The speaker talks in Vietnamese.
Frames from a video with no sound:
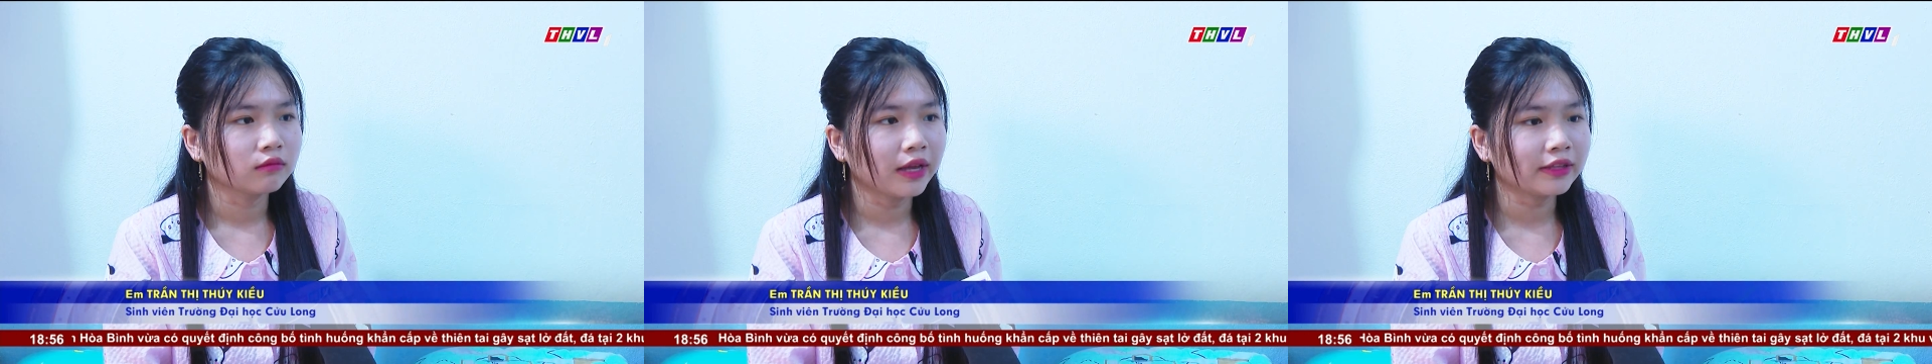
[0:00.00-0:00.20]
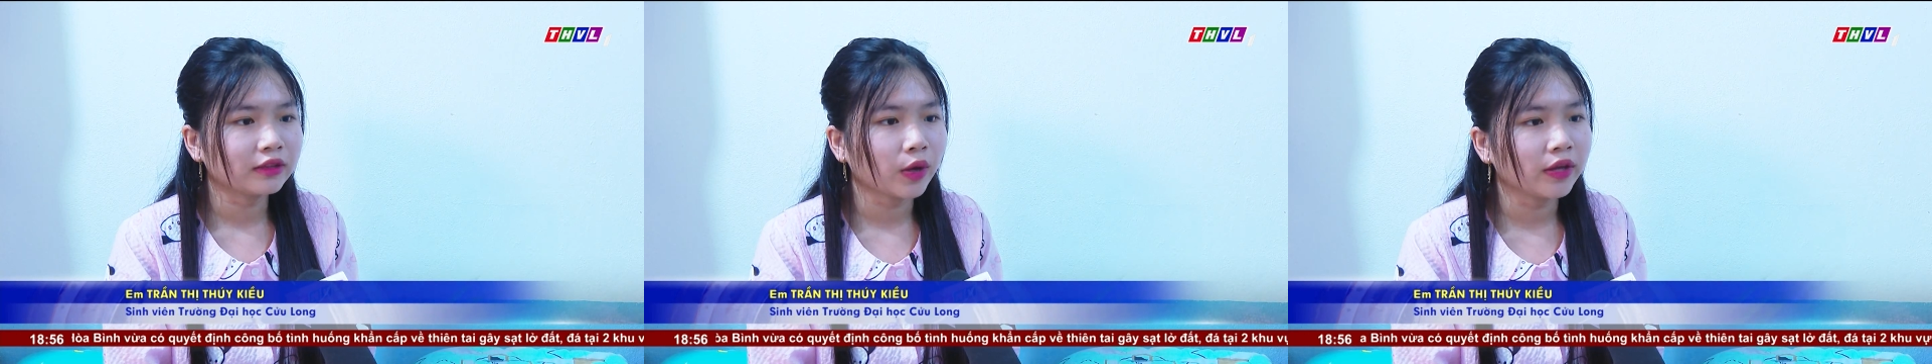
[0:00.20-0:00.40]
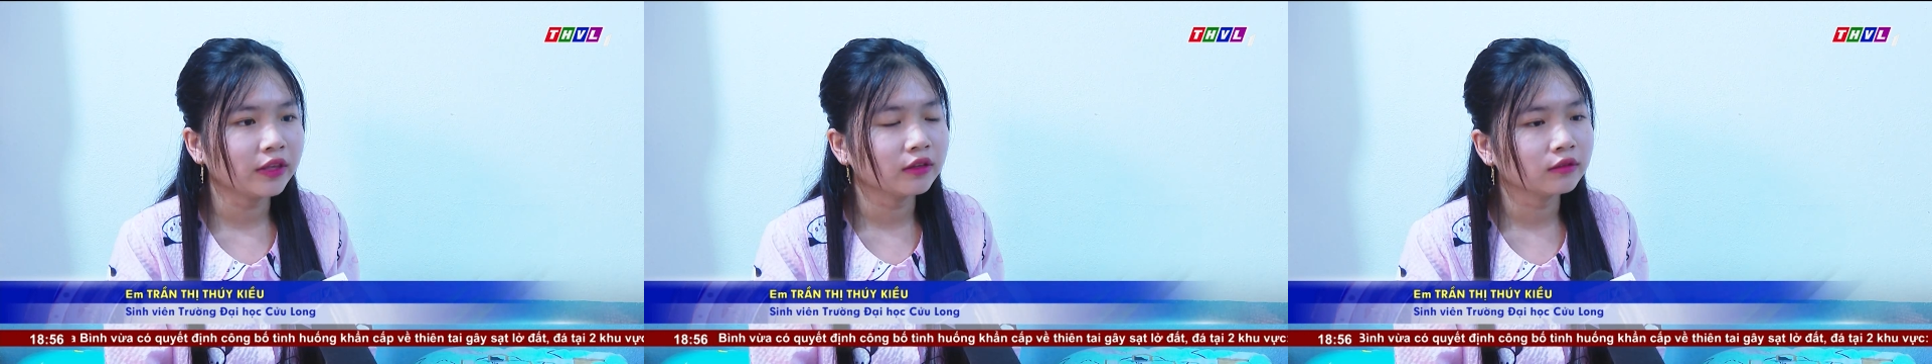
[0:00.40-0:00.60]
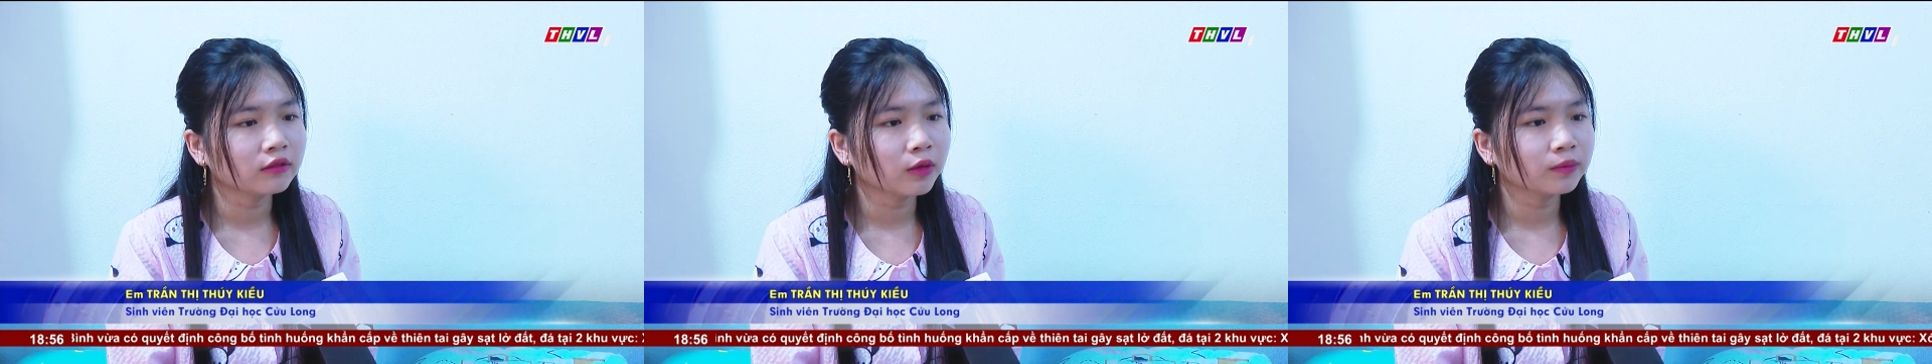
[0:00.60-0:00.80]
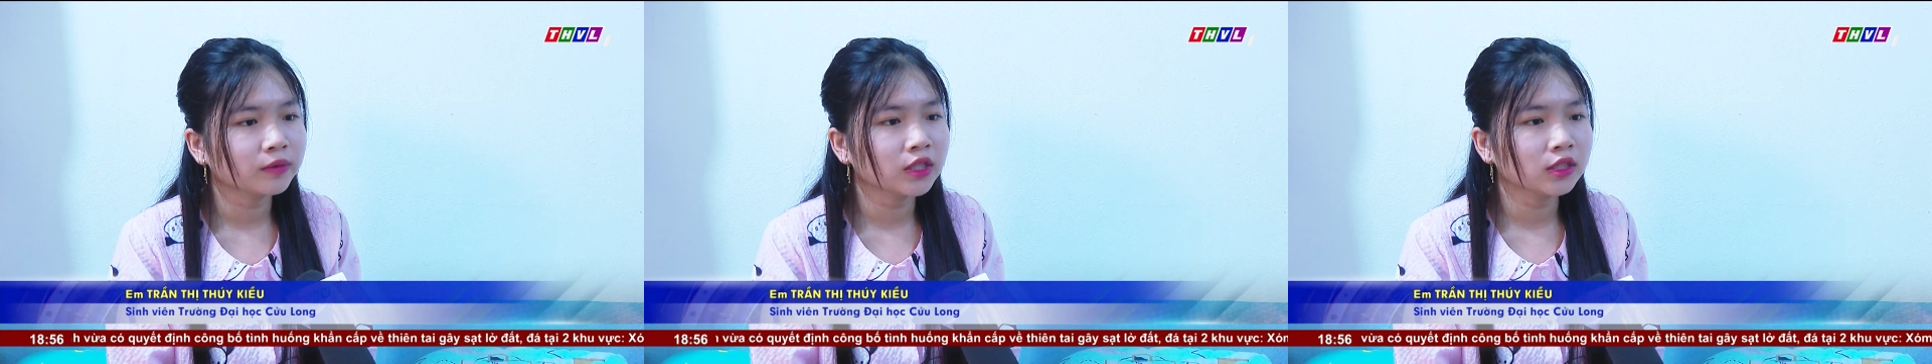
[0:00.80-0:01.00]
lan tỏa
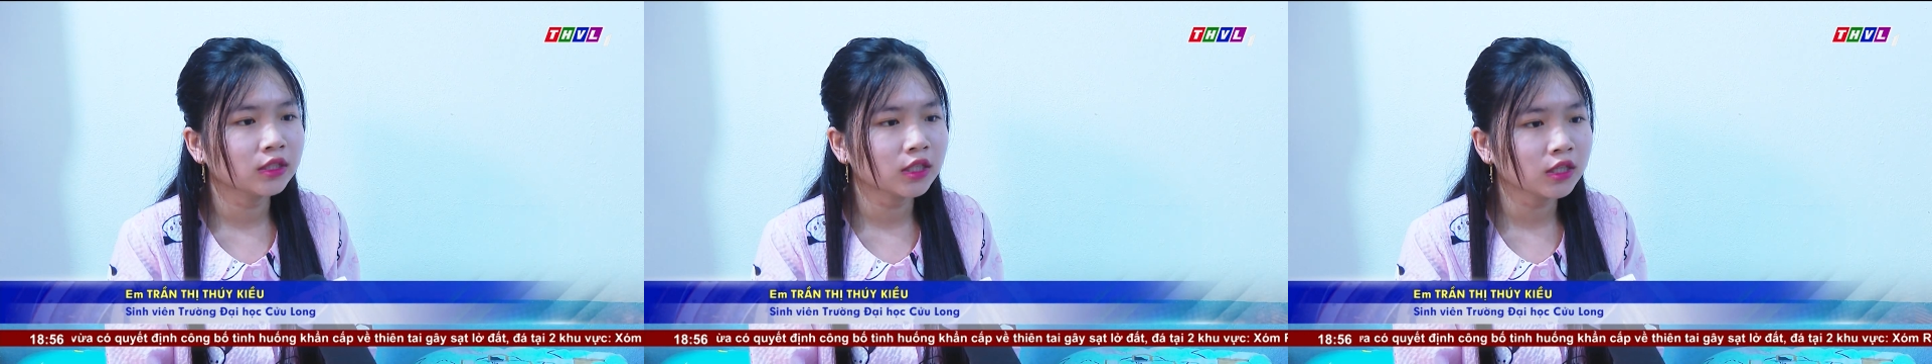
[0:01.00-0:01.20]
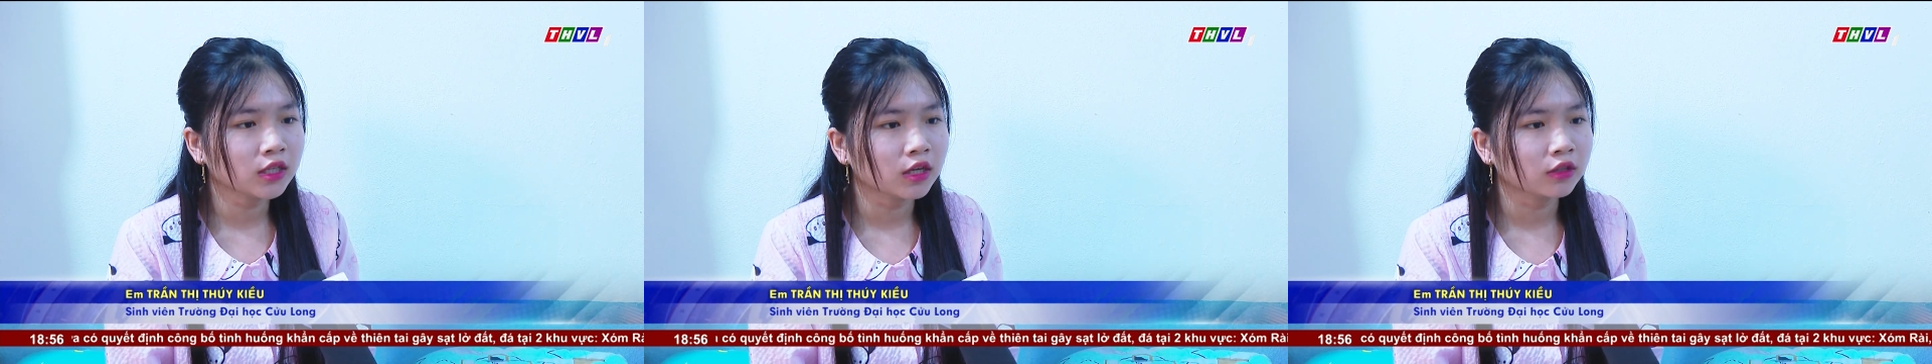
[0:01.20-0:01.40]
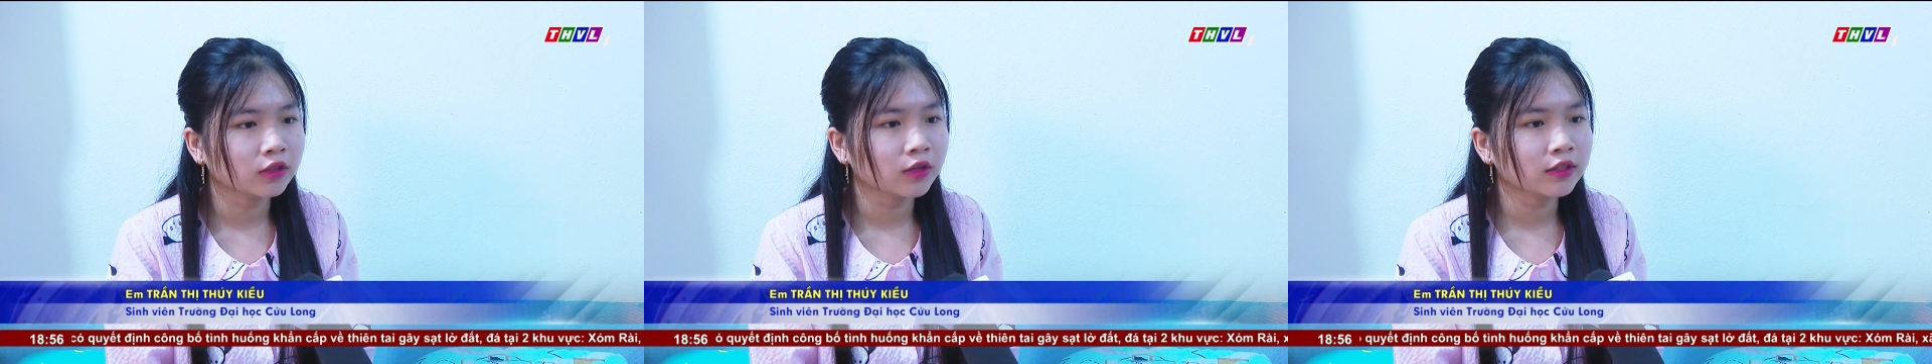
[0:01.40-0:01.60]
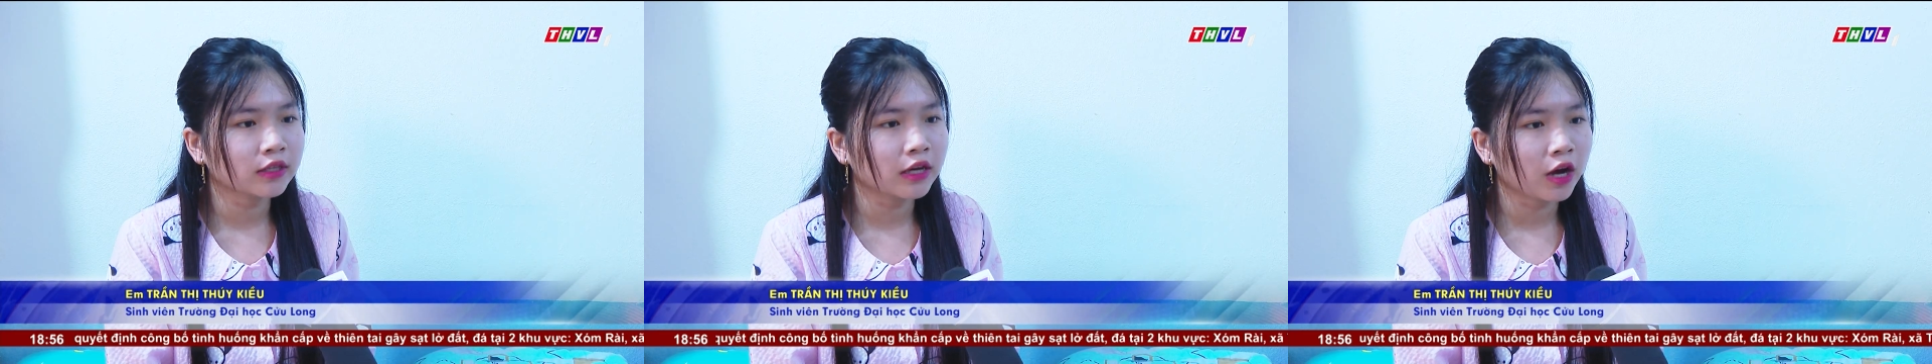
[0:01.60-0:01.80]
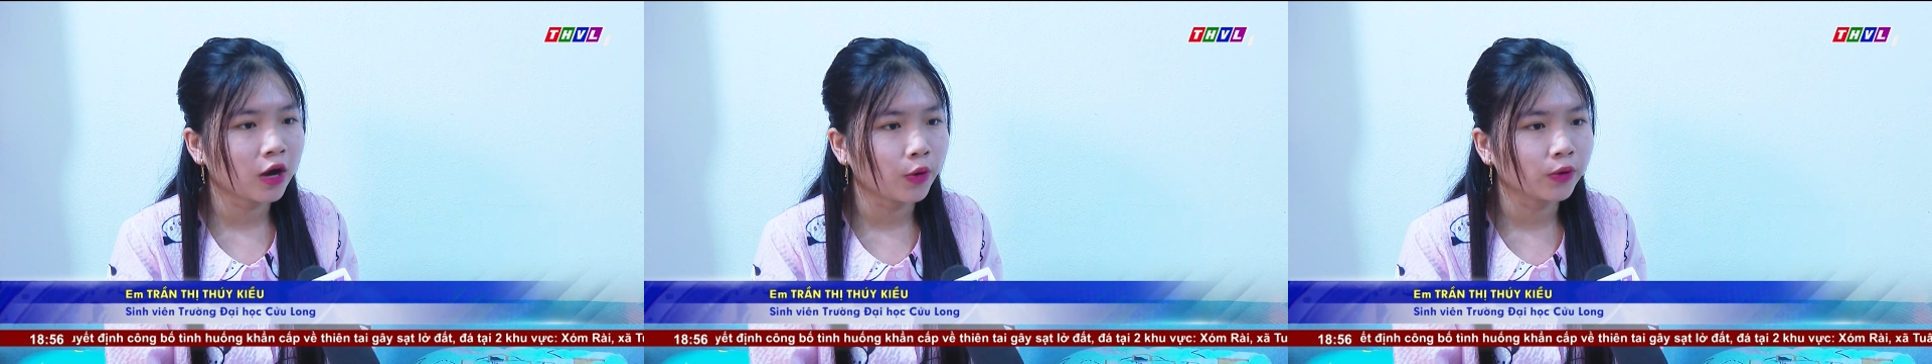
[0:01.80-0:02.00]
những thông tin tích cực cho
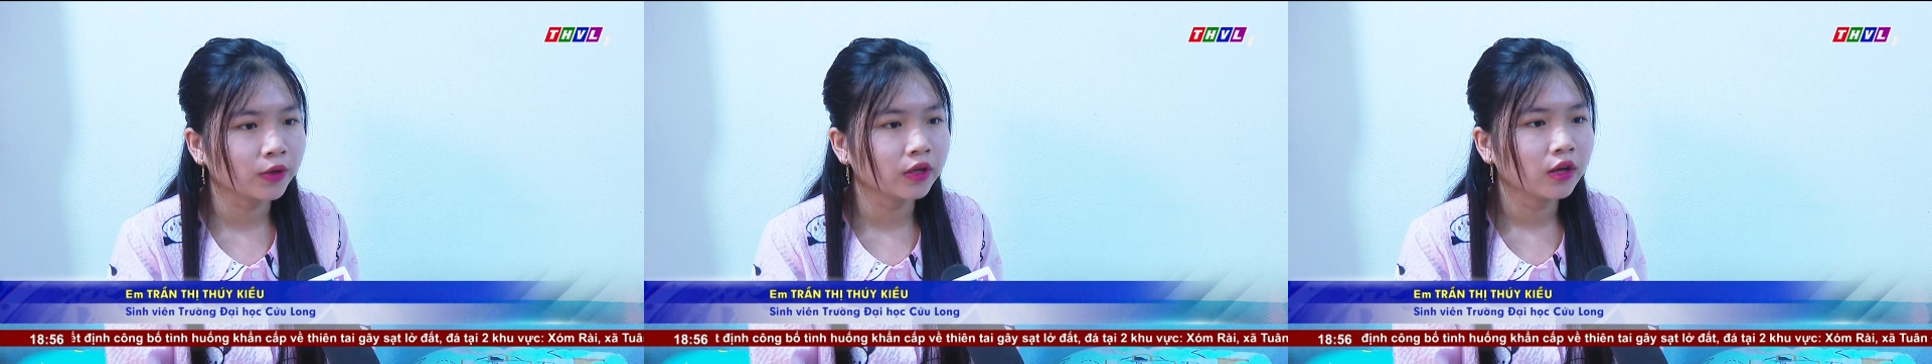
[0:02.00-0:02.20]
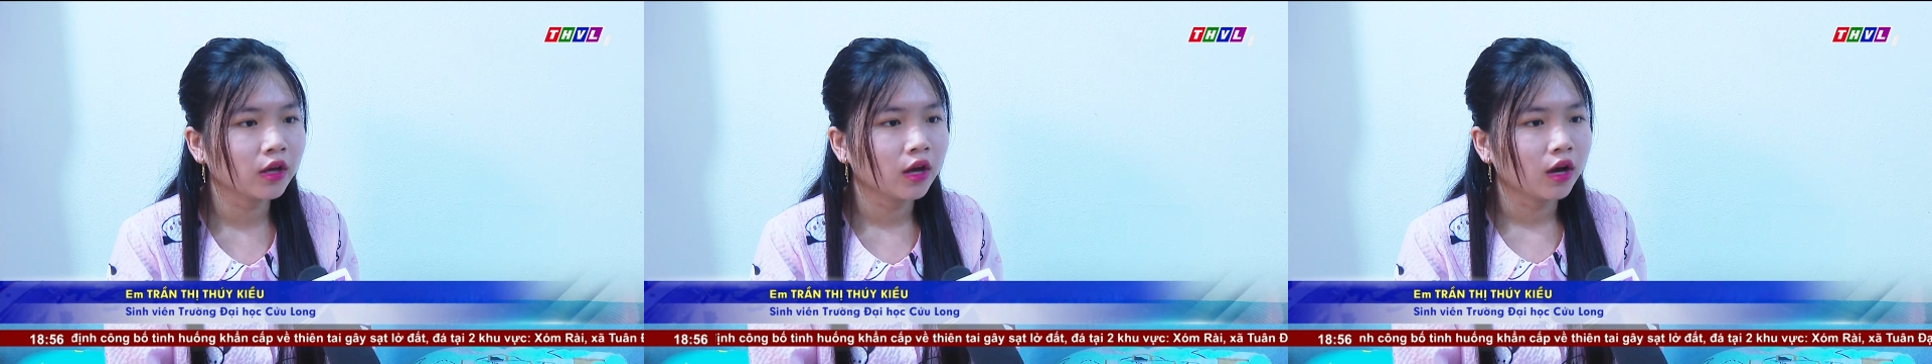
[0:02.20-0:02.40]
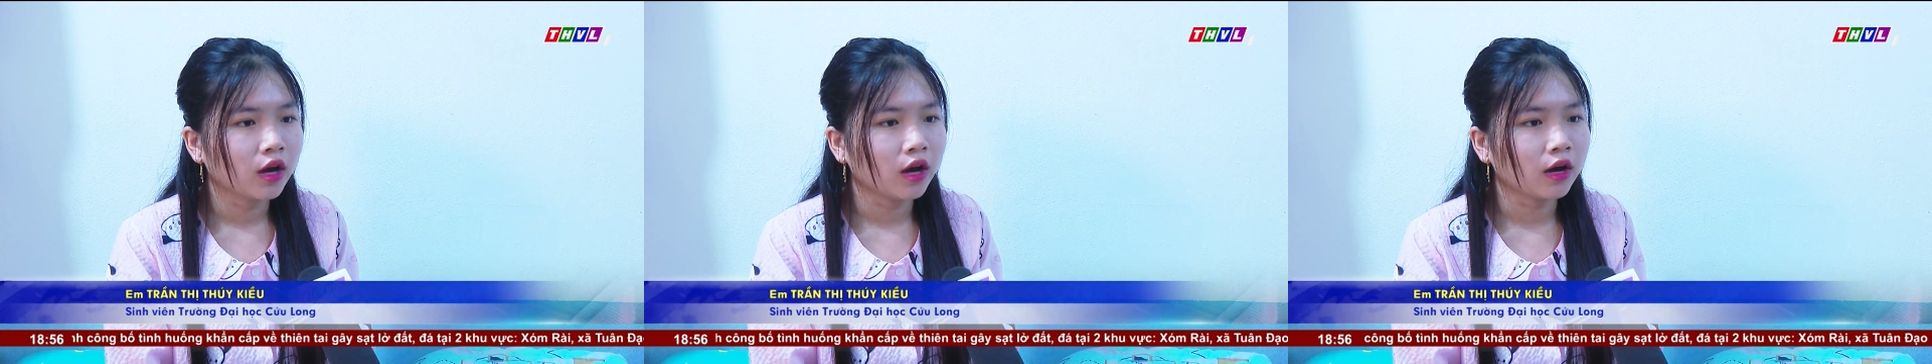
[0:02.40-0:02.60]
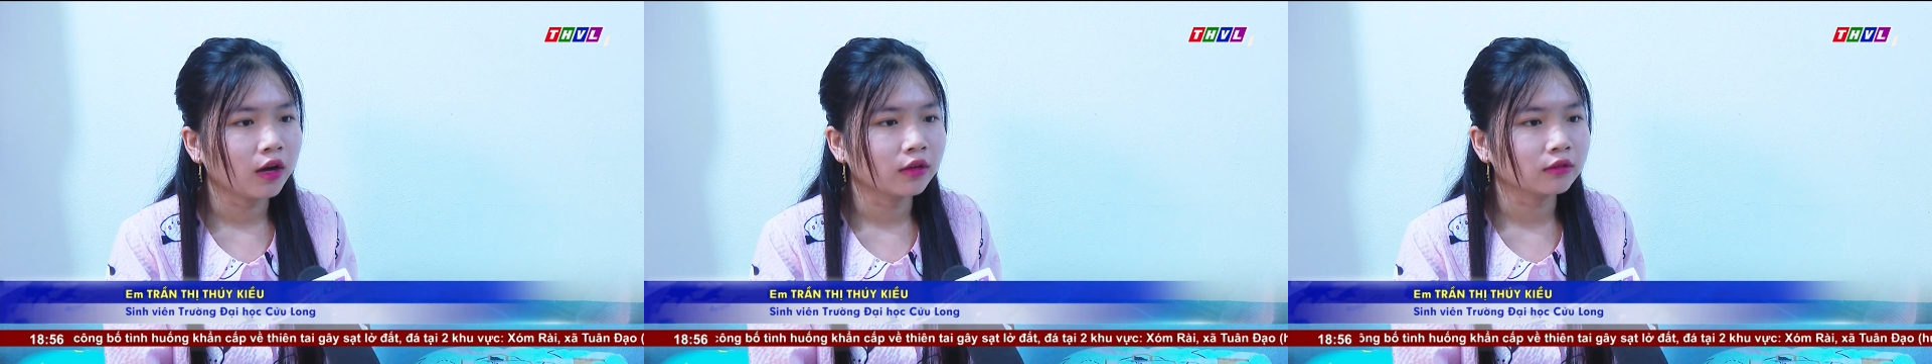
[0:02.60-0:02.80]
xã hội, uh,